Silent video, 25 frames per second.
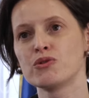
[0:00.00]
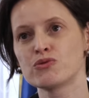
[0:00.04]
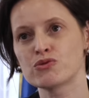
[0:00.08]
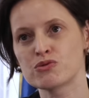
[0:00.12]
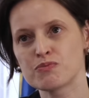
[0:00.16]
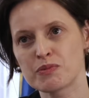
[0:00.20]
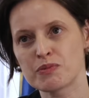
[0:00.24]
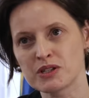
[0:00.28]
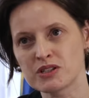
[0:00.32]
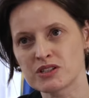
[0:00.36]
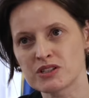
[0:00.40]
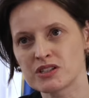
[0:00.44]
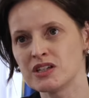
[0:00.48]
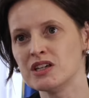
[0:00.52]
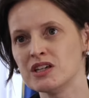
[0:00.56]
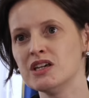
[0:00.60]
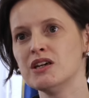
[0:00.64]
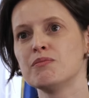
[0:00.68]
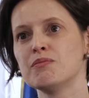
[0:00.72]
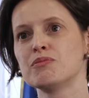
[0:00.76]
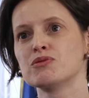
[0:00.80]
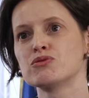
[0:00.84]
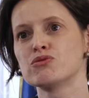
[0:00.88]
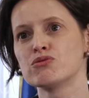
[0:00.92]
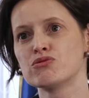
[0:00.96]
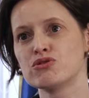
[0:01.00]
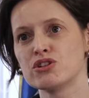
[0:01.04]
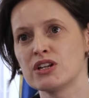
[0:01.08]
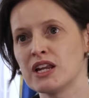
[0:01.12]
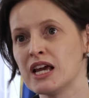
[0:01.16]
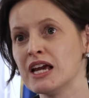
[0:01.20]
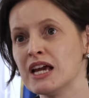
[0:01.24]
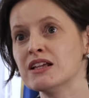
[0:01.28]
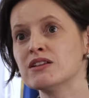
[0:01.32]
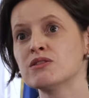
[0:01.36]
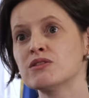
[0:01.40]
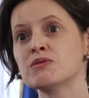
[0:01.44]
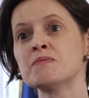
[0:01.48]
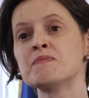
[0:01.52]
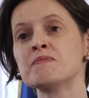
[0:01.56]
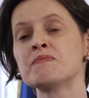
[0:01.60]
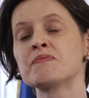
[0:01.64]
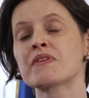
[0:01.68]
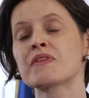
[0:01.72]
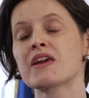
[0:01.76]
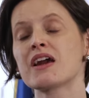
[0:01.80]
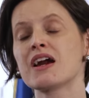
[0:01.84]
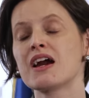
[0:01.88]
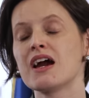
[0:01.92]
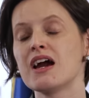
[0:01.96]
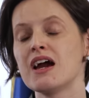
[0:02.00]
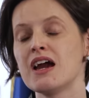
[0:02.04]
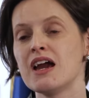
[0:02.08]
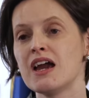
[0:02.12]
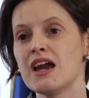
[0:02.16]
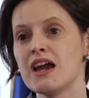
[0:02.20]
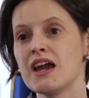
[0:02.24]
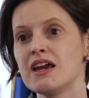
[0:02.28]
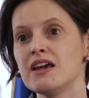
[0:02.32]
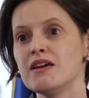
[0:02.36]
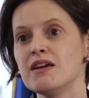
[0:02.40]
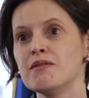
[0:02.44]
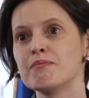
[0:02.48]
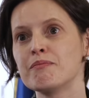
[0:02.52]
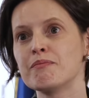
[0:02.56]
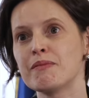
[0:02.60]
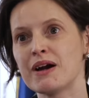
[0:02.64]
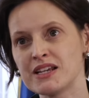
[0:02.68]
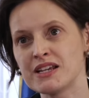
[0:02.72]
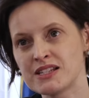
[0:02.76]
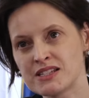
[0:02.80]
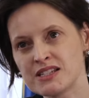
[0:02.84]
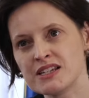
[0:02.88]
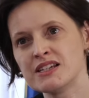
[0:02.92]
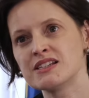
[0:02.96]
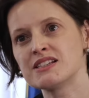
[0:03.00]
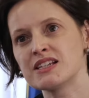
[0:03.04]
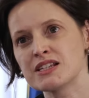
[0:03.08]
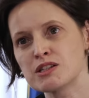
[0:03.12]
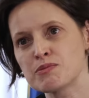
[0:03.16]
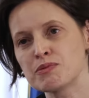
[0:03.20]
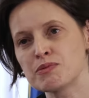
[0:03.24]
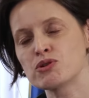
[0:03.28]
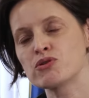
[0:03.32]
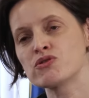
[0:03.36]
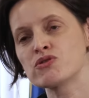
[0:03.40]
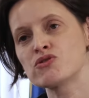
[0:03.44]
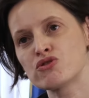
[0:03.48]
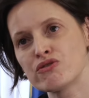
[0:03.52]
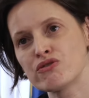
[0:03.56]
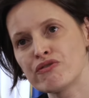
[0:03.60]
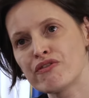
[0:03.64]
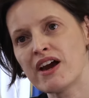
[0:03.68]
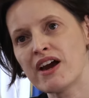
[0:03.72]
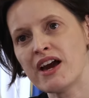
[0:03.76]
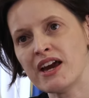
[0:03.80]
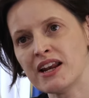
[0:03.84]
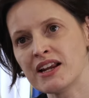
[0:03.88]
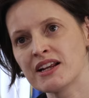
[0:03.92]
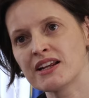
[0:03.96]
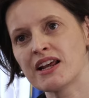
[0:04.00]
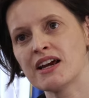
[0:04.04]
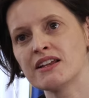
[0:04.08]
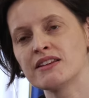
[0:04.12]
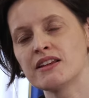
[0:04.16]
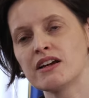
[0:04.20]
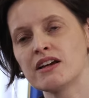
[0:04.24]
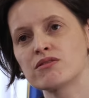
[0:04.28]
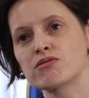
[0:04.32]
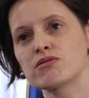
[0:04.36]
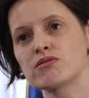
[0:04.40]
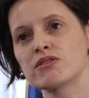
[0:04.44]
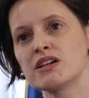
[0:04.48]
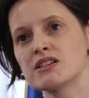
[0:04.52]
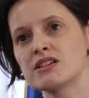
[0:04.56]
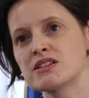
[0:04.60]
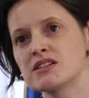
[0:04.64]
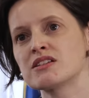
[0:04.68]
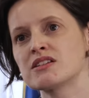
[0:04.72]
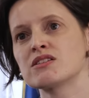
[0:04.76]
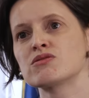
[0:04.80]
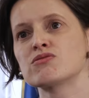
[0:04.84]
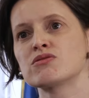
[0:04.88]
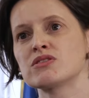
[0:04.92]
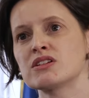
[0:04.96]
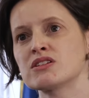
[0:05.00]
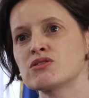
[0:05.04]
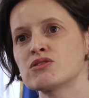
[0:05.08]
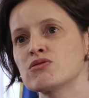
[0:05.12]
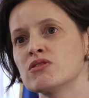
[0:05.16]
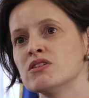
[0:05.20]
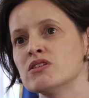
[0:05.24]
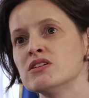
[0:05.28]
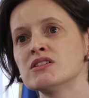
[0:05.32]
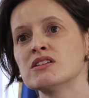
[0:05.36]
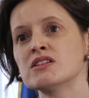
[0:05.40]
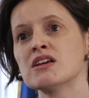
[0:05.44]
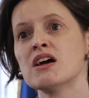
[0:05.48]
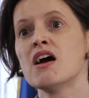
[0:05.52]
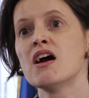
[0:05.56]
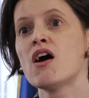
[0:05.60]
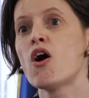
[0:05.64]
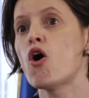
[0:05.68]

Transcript: e os princípios do direito. É, e, e, se as pessoas estiverem né, dentro dessas associações